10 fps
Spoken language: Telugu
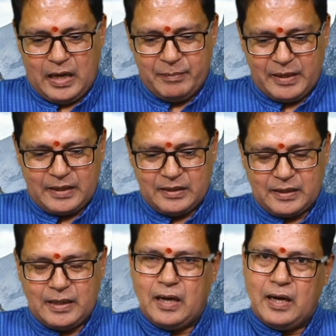
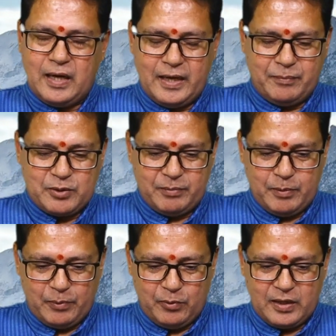అమరకంటక ఆలయం
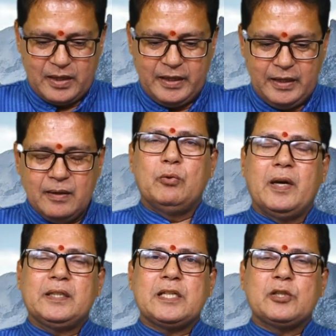సమీపంలో గాని
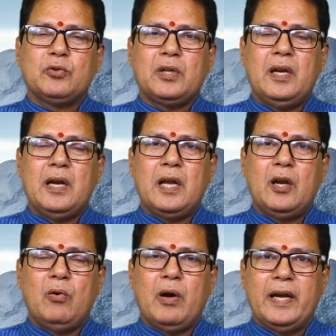ద్వాదశ జ్యోతిర్లింగాల్లో